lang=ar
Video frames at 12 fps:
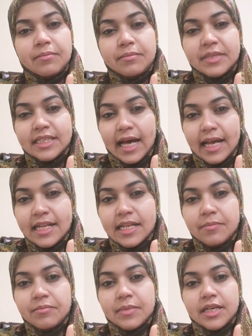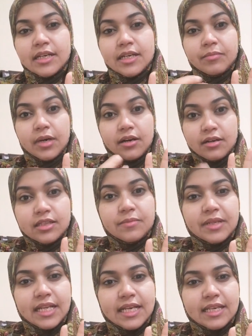بيتعلم مهارة
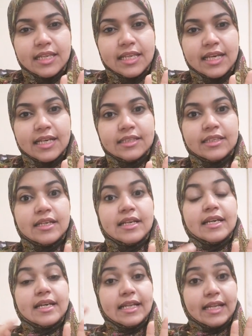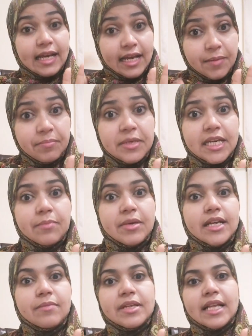بناء الذات الأهم
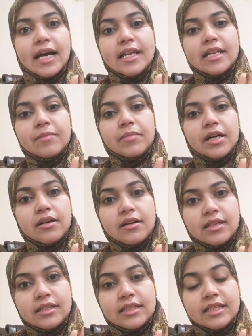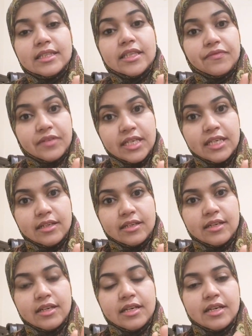كمان بيتعلم مهارة التفكير
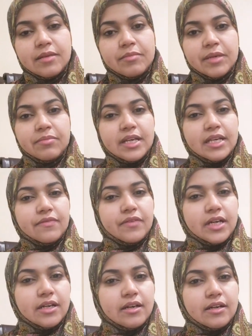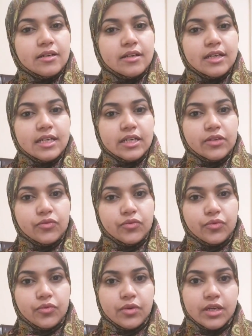بيبدأ يفكر
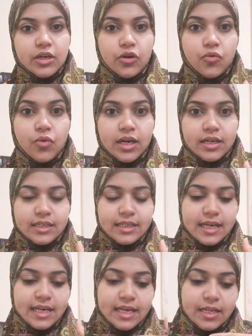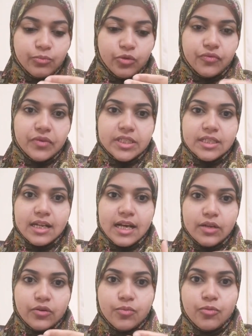إنه هو كيان منفصل
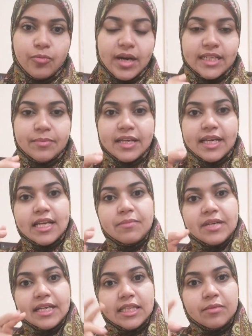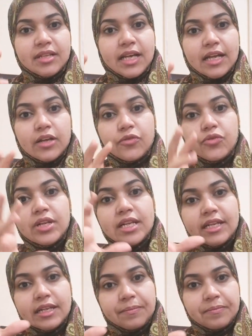عن أمه بعد ما كان بيعتمد على
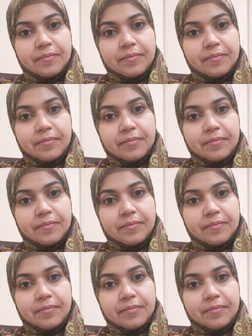كل